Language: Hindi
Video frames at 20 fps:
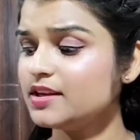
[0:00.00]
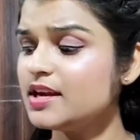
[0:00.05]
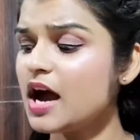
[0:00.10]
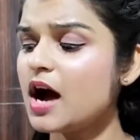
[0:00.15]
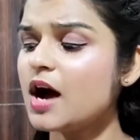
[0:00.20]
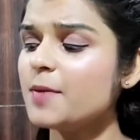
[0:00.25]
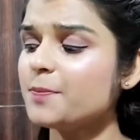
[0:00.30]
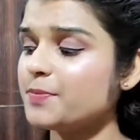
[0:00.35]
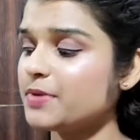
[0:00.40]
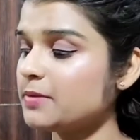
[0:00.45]

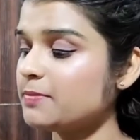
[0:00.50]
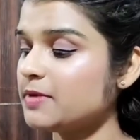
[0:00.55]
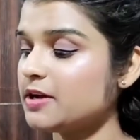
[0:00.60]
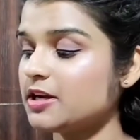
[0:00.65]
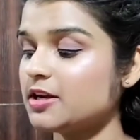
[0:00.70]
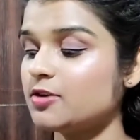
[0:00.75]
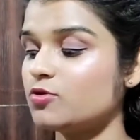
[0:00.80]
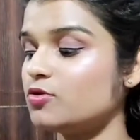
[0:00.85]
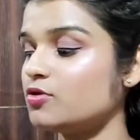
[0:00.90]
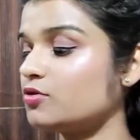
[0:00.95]
यहाँ पे
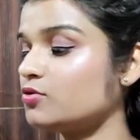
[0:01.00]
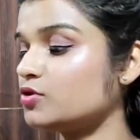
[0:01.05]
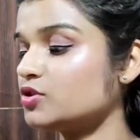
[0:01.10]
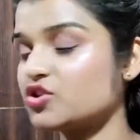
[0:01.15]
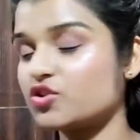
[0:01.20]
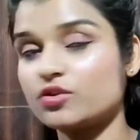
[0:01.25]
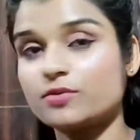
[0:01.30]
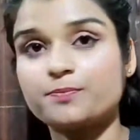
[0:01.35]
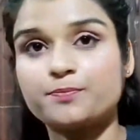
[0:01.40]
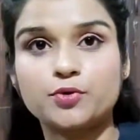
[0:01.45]
मेरे को
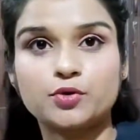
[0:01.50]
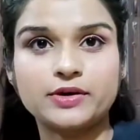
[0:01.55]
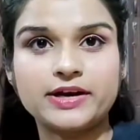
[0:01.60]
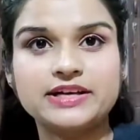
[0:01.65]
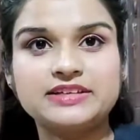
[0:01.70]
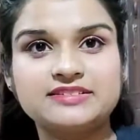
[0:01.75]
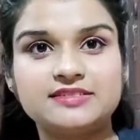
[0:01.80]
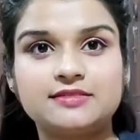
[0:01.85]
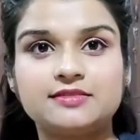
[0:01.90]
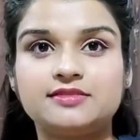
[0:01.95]
कुछ
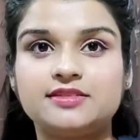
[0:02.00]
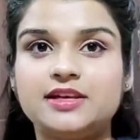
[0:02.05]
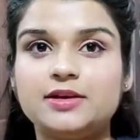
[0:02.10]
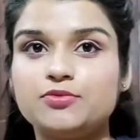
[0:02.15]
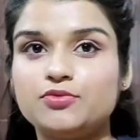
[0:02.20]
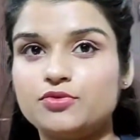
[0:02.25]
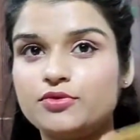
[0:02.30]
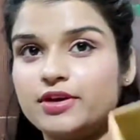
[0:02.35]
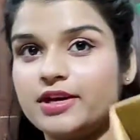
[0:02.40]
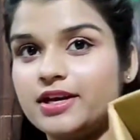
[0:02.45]
प्रोडक्ट
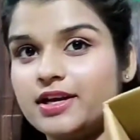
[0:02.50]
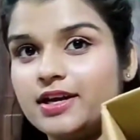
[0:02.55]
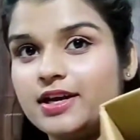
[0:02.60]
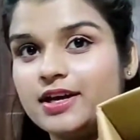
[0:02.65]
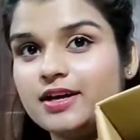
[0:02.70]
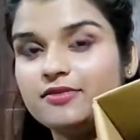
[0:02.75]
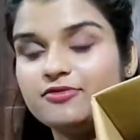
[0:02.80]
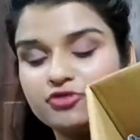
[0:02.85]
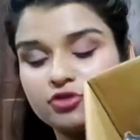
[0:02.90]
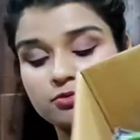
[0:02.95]
रिसीव हुए
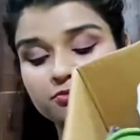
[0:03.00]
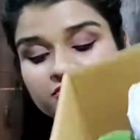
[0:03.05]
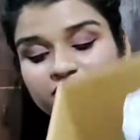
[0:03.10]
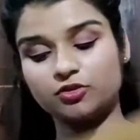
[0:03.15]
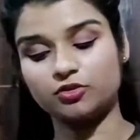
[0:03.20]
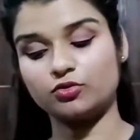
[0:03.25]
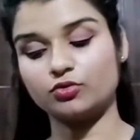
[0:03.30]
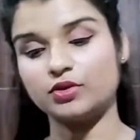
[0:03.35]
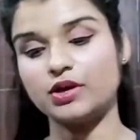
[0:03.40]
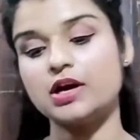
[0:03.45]
हैं फ्रॉम
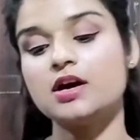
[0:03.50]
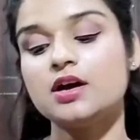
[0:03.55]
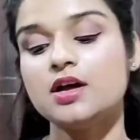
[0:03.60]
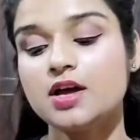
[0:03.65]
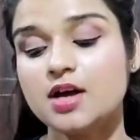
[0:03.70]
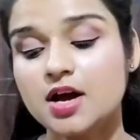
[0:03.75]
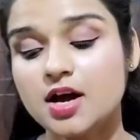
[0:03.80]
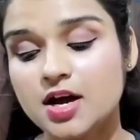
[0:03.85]
फिरोना